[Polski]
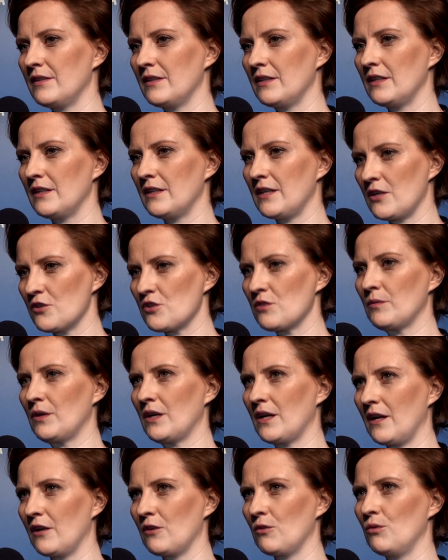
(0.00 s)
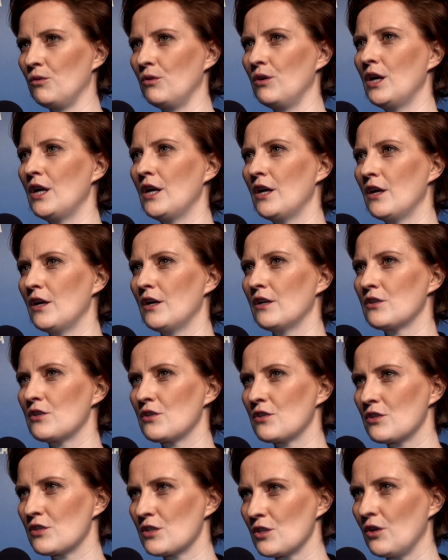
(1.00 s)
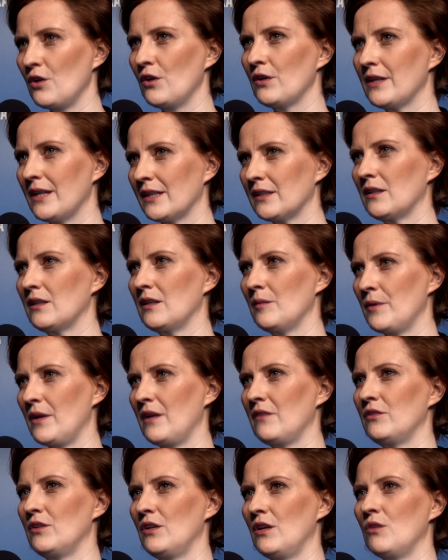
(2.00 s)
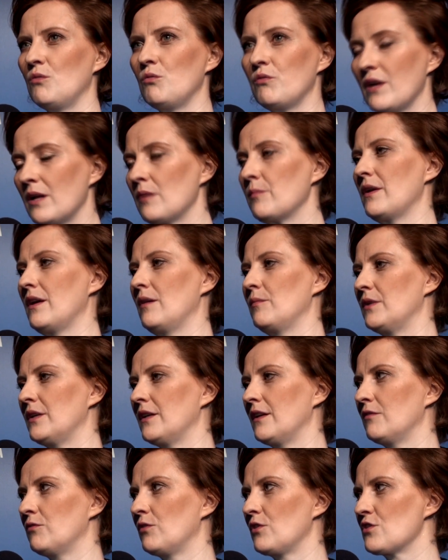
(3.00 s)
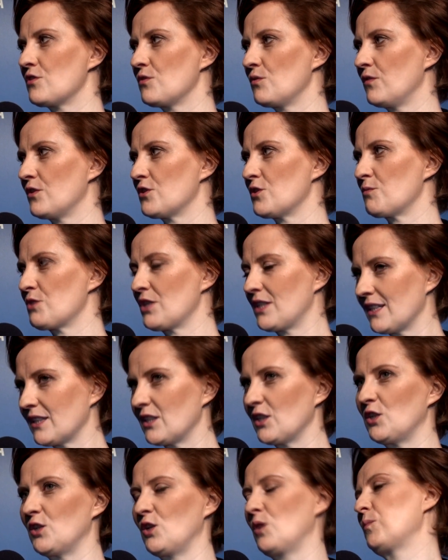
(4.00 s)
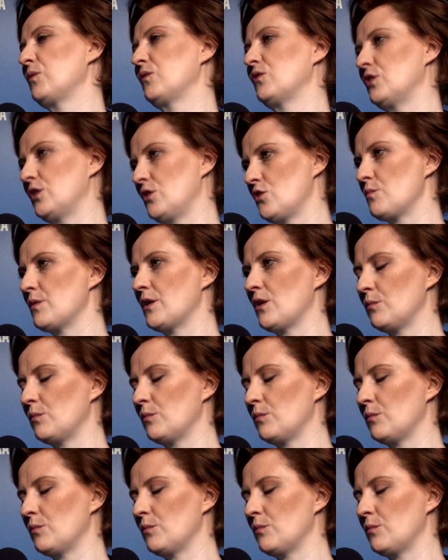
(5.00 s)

w naszym kraju, co ja tak naprawdę uwielbiam i ja właśnie uważam, że takie kino powinniśmy